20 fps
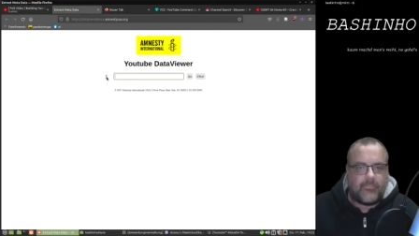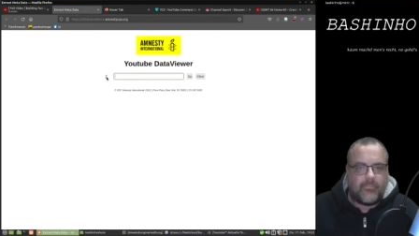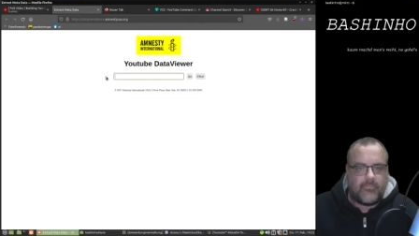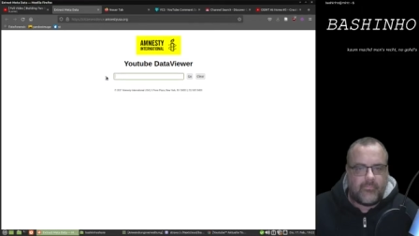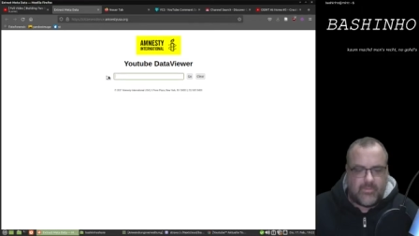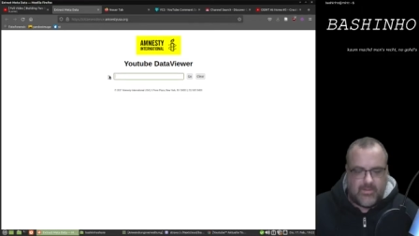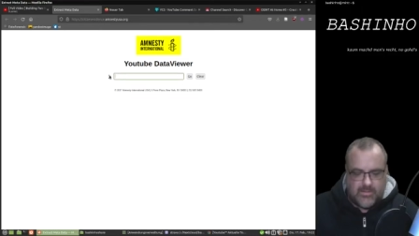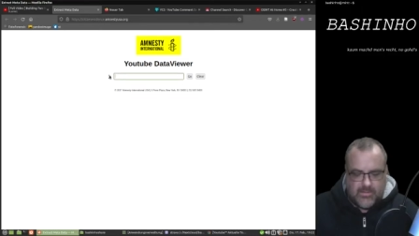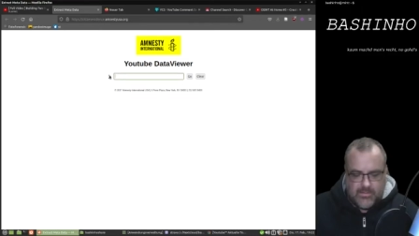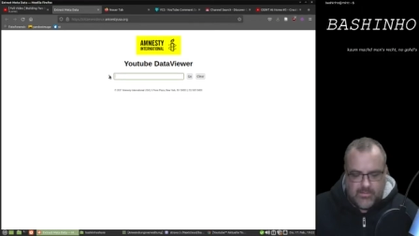
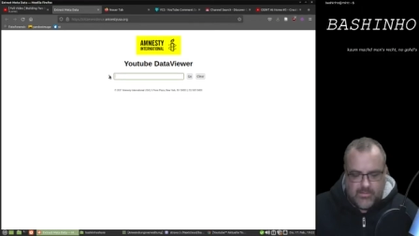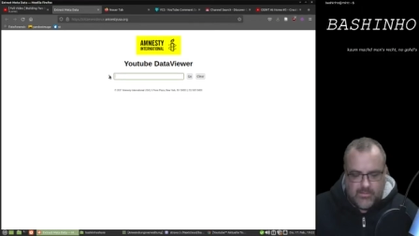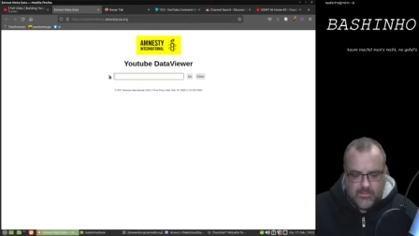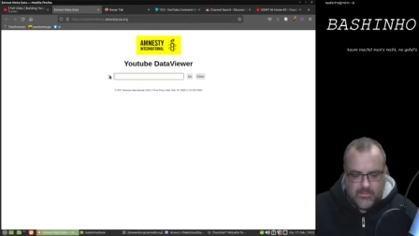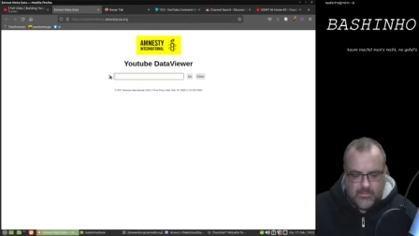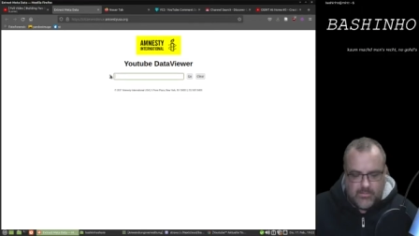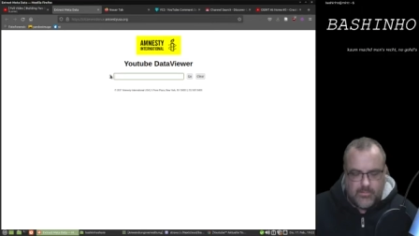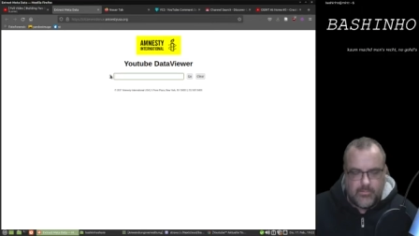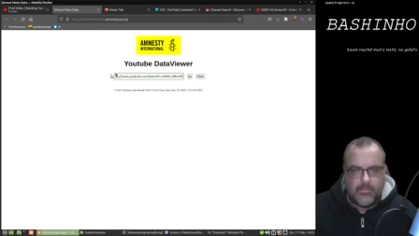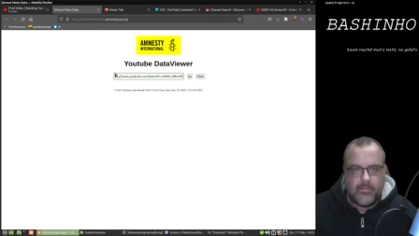Wenn ich
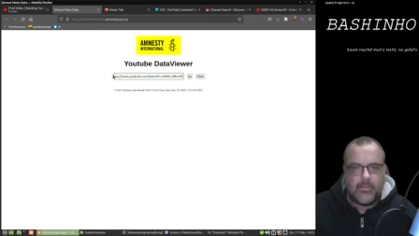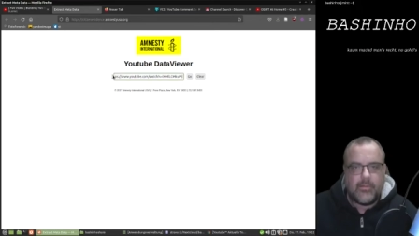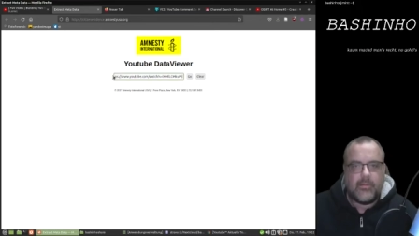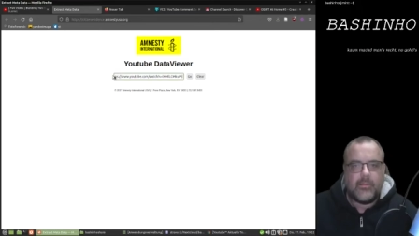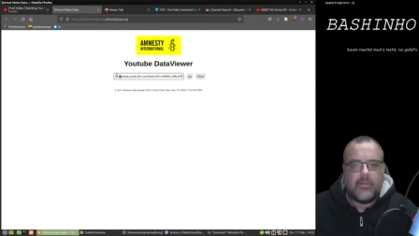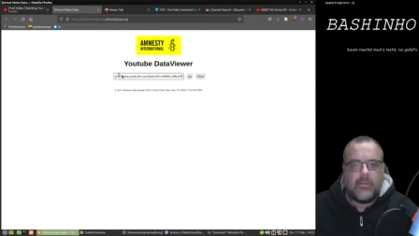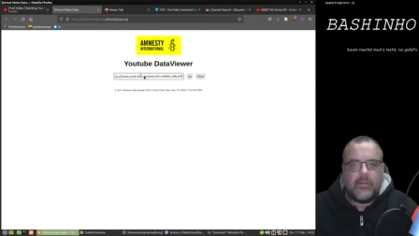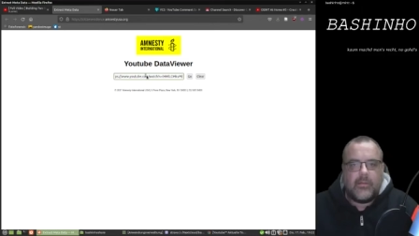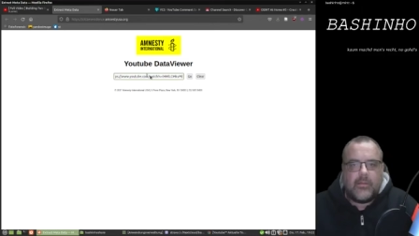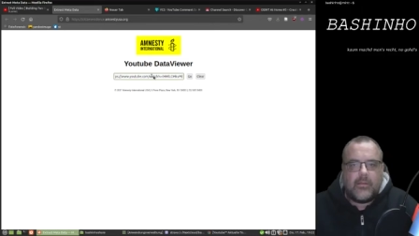hier
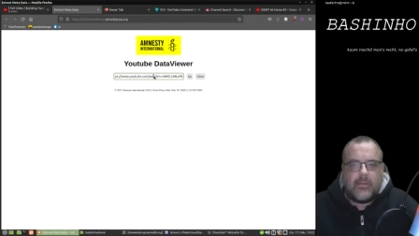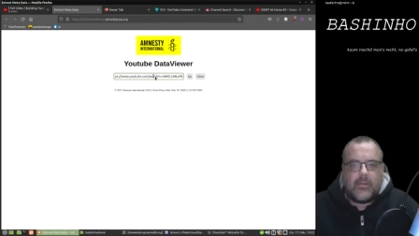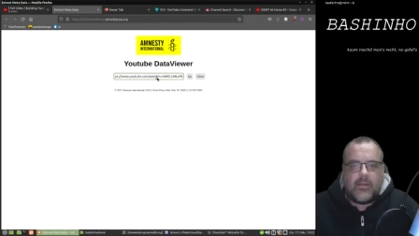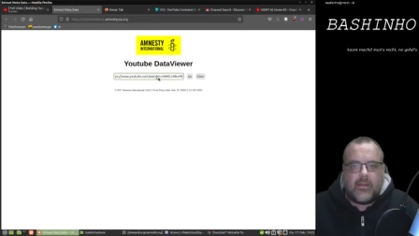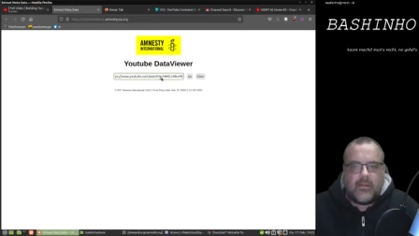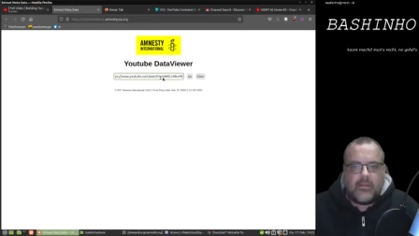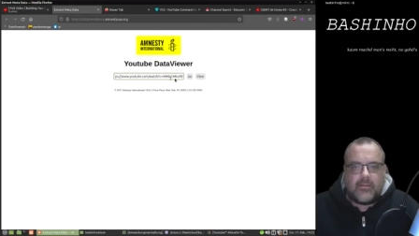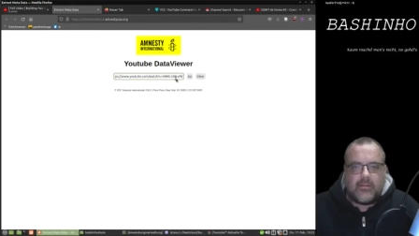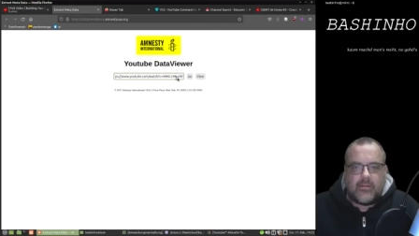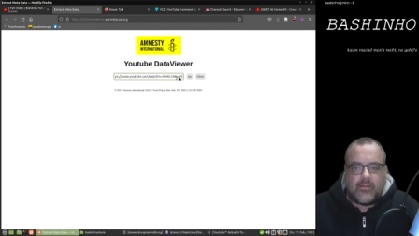
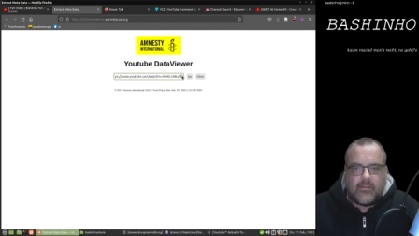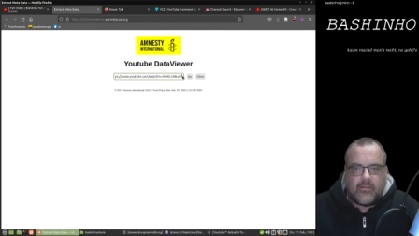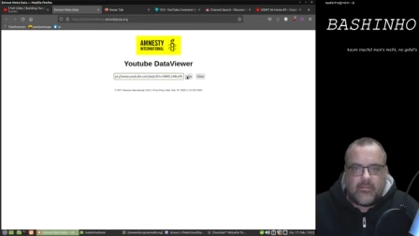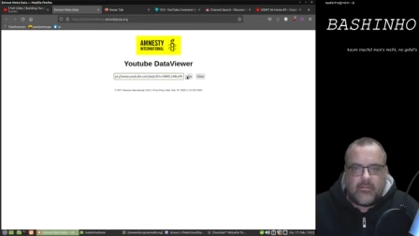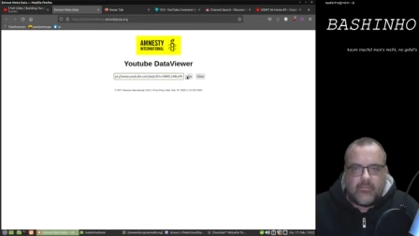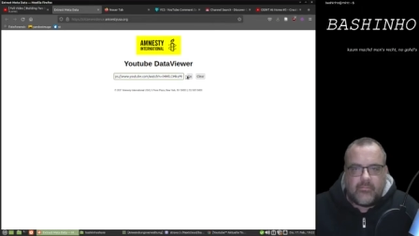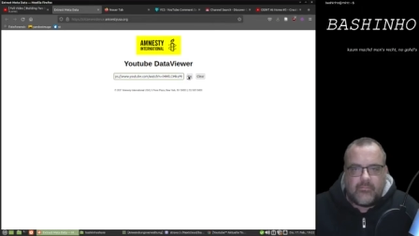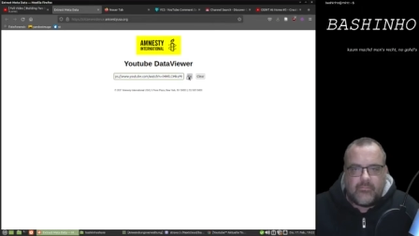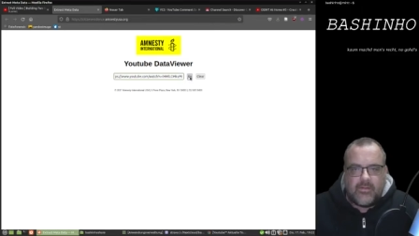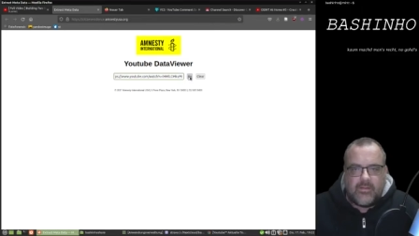eine
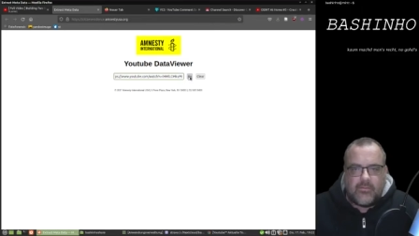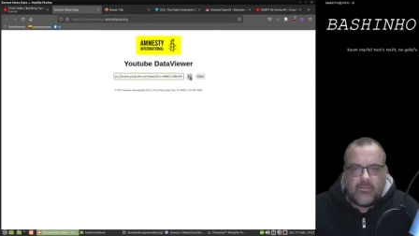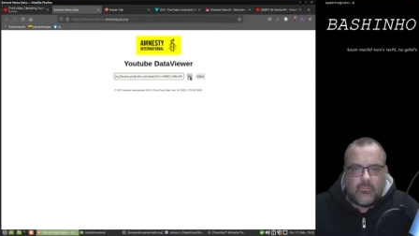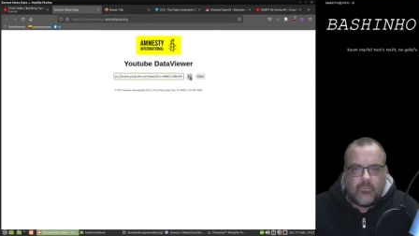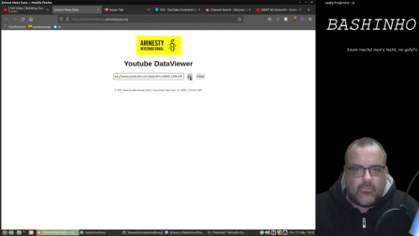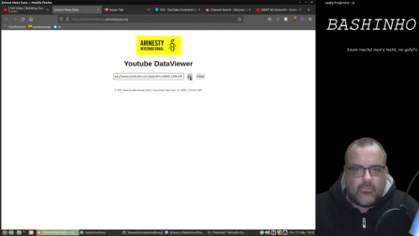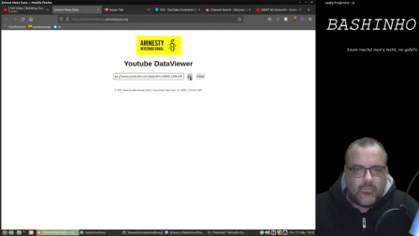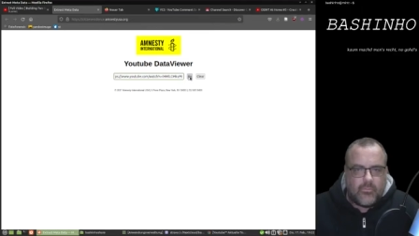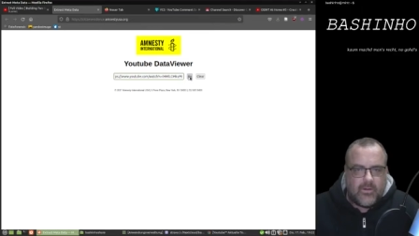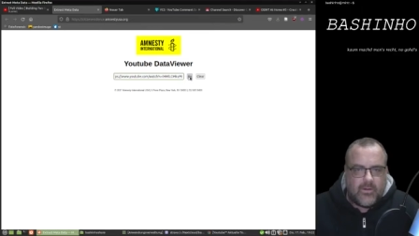
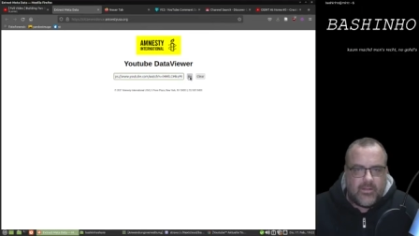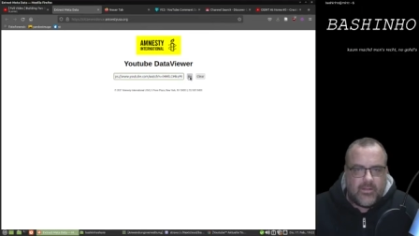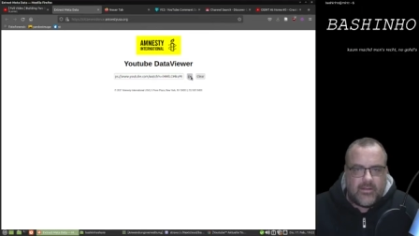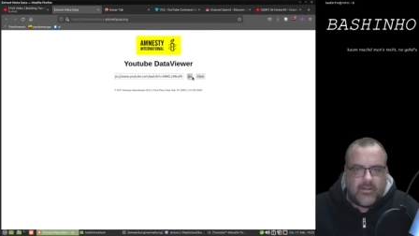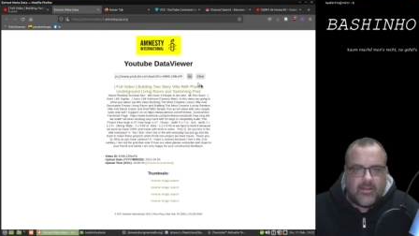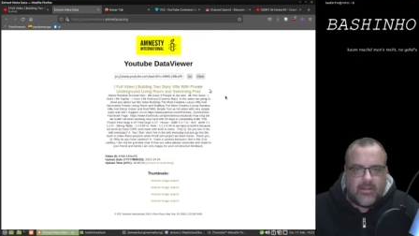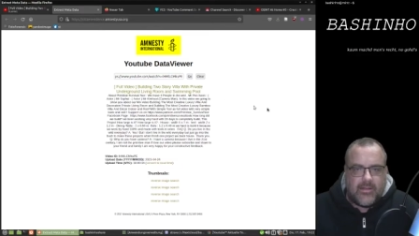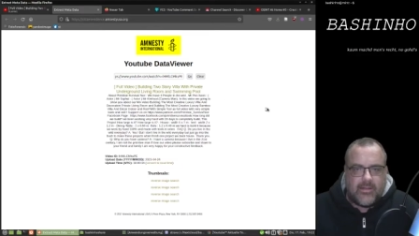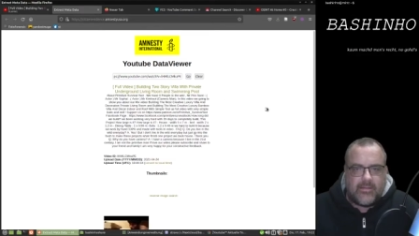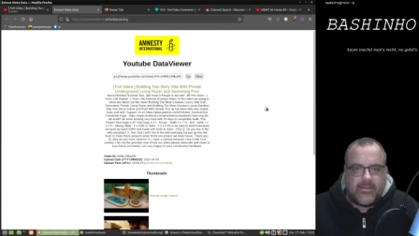Video-URL
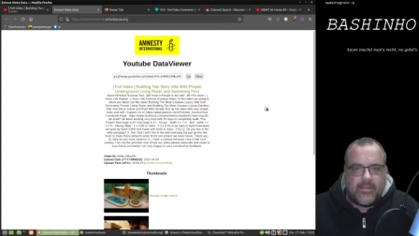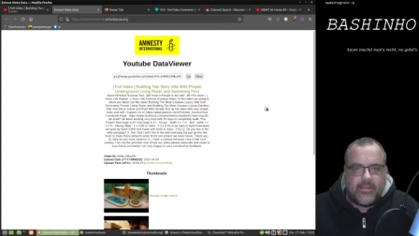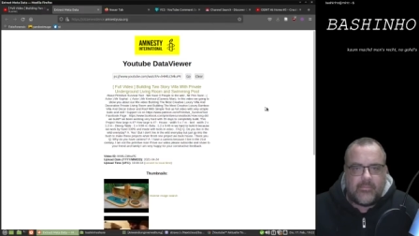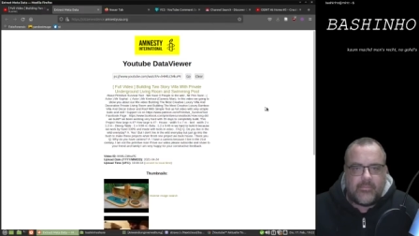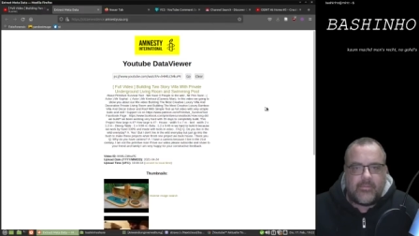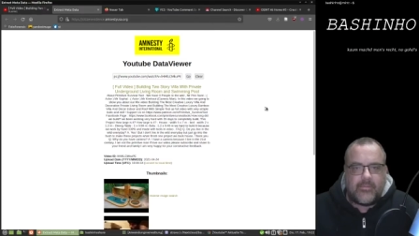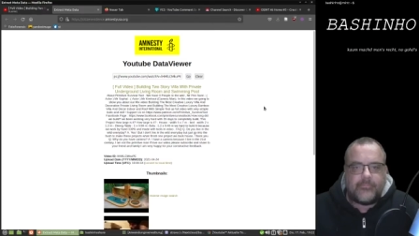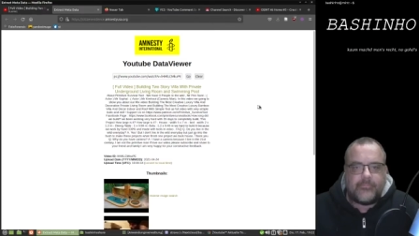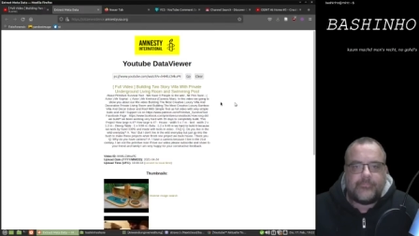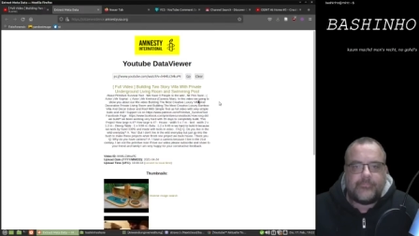
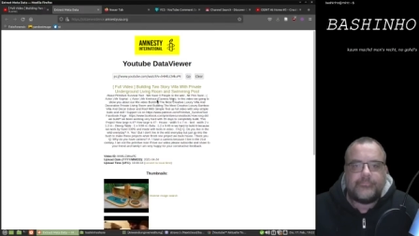eingebe,